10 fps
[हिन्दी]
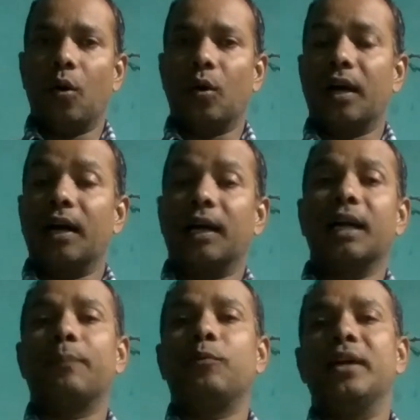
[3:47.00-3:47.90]
और
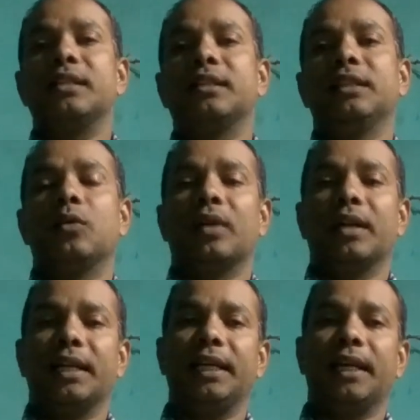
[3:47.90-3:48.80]
अगर पॉइंट दिया हुआ
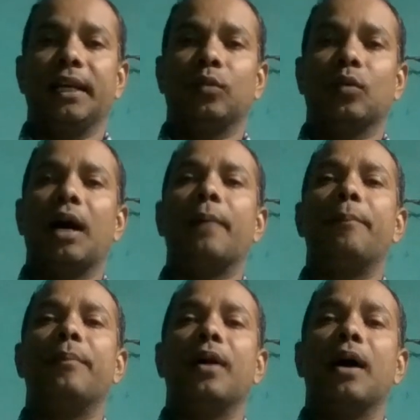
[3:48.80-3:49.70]
नहीं है तो आप